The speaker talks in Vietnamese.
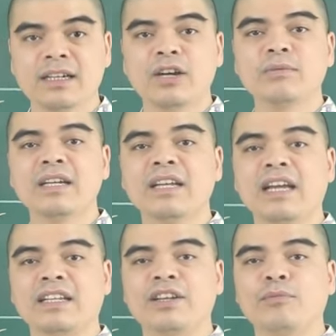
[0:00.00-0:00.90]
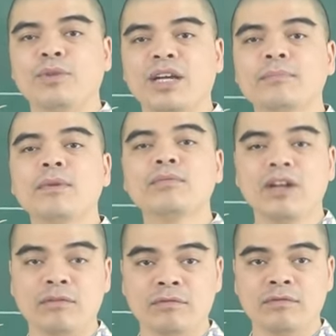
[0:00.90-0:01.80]
không nên hành động một cách bốc
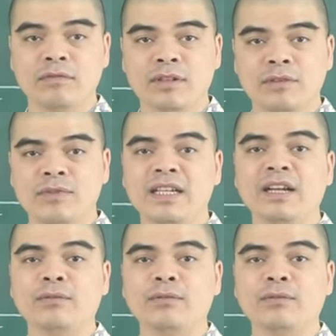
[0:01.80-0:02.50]
đồng vì